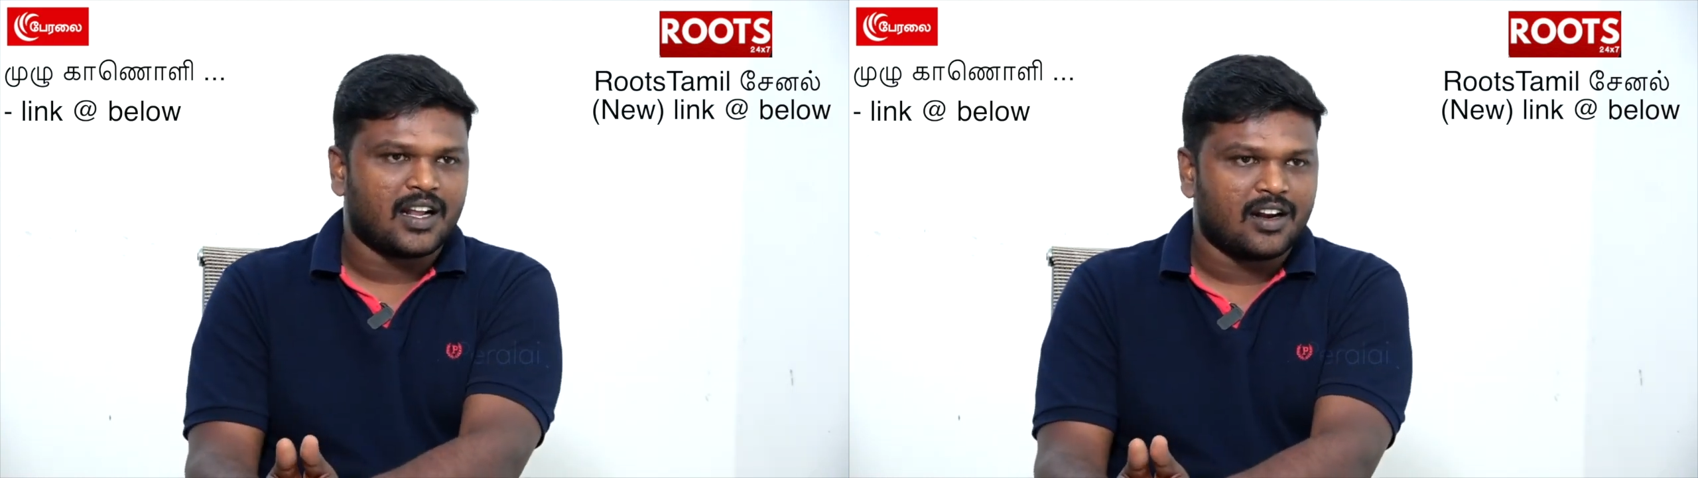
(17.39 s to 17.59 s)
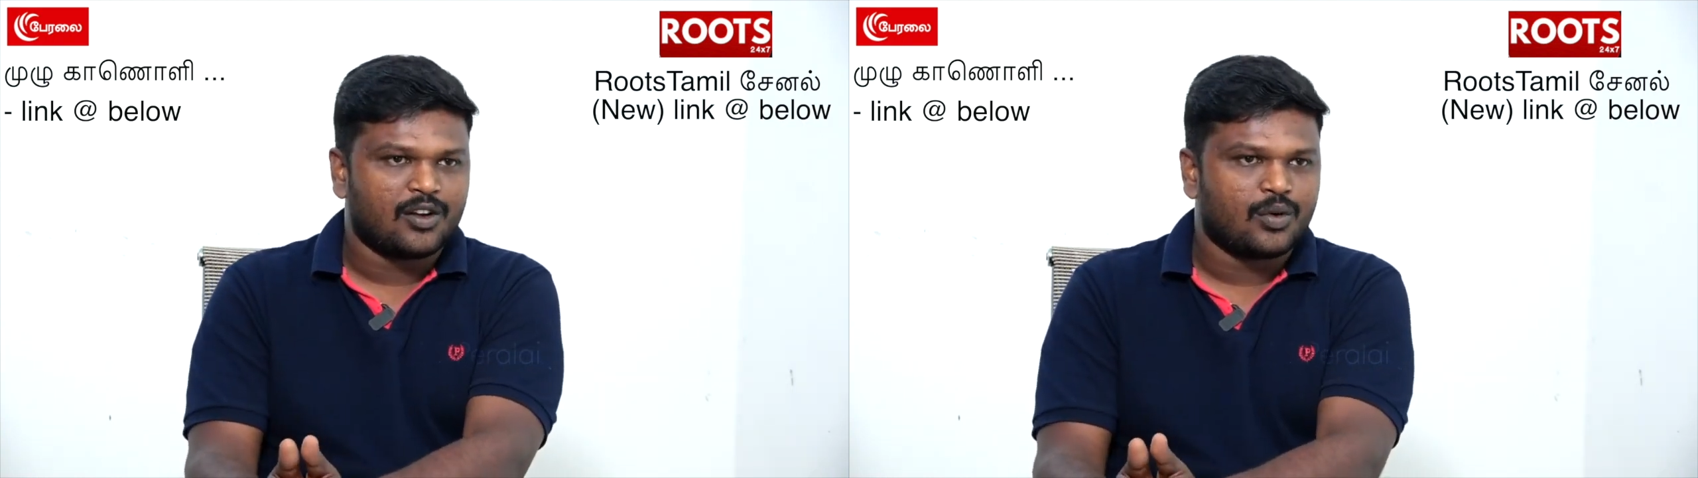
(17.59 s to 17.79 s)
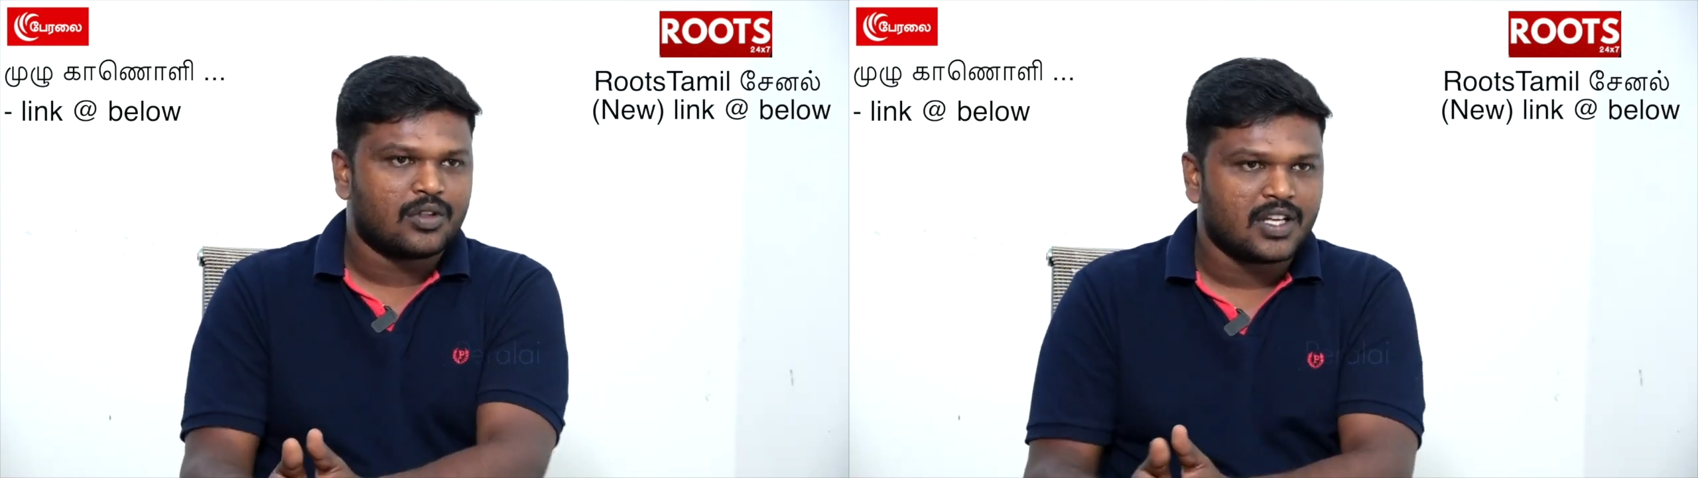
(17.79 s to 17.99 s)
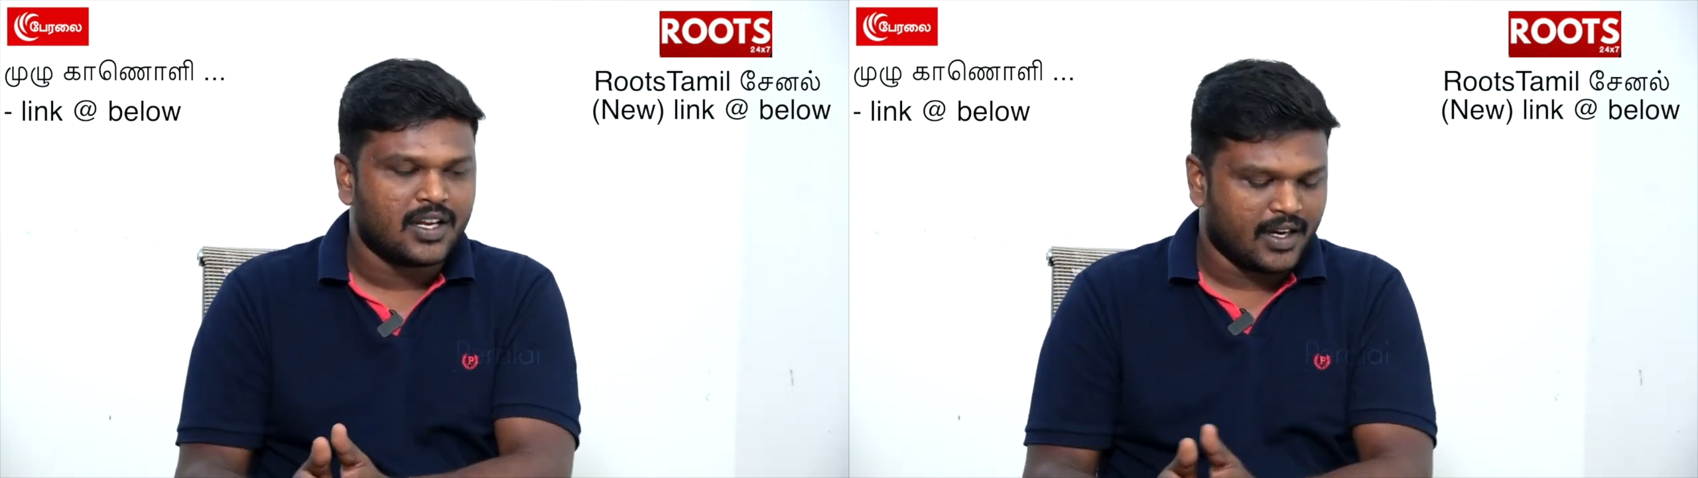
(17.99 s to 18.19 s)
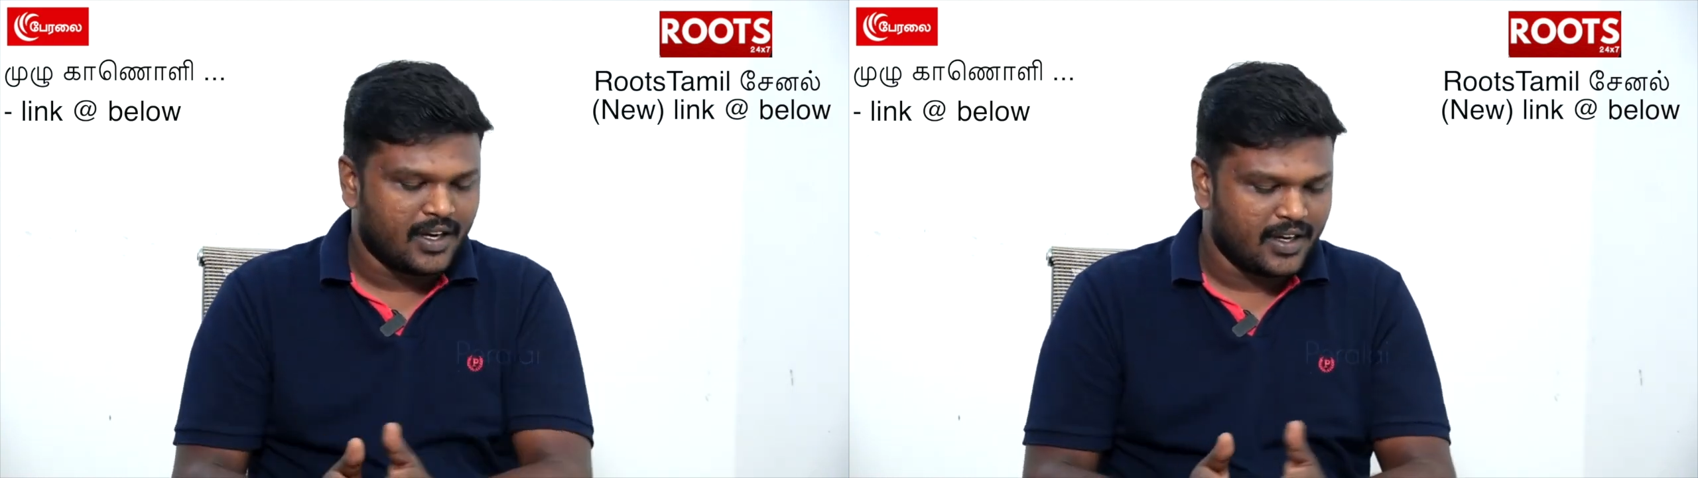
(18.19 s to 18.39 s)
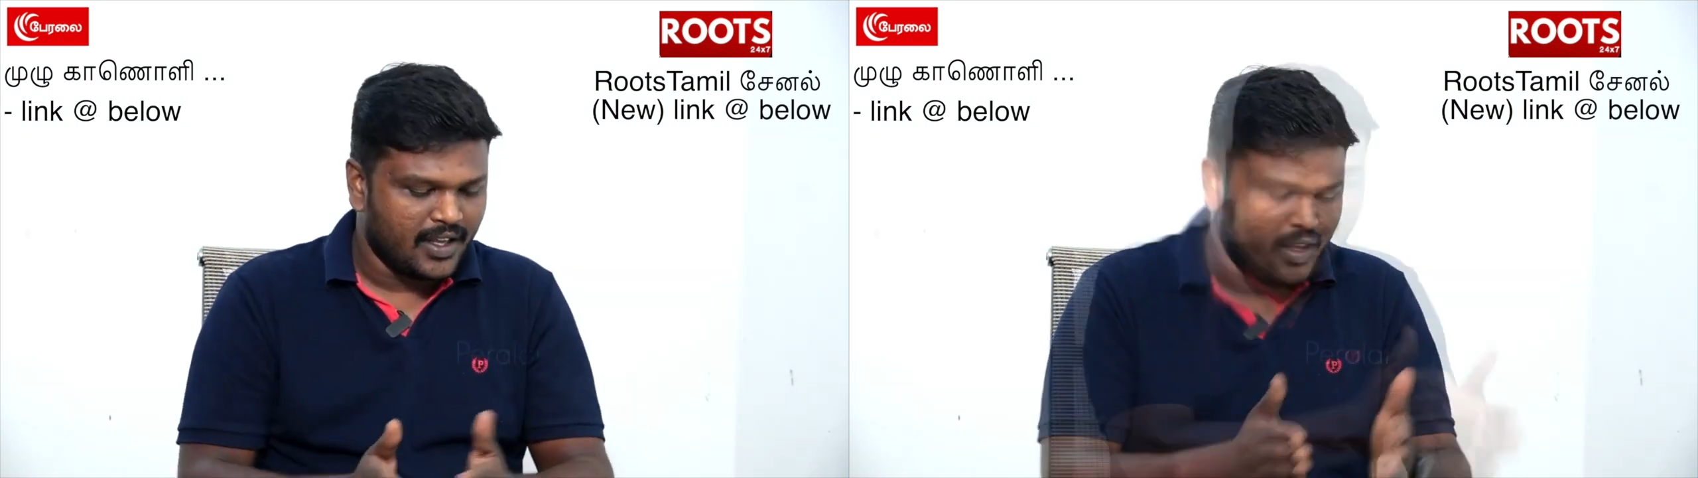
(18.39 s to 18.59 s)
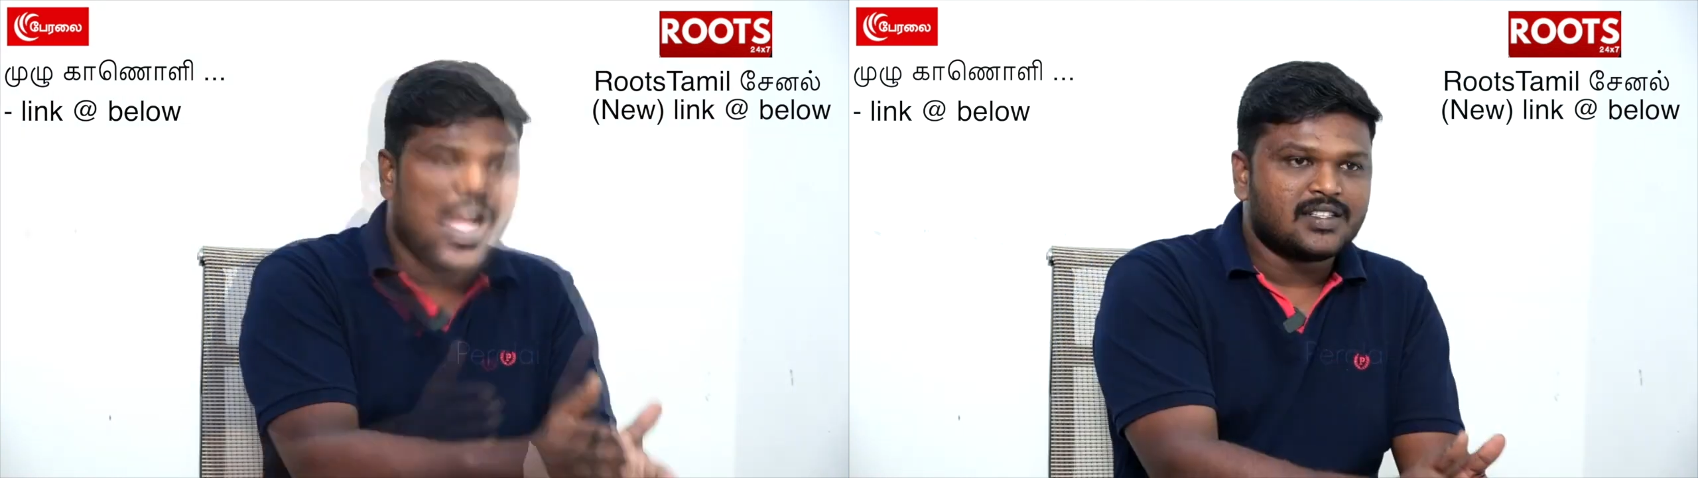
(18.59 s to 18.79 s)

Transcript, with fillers: காரர்கள் கொடுத்த நெருக்கடி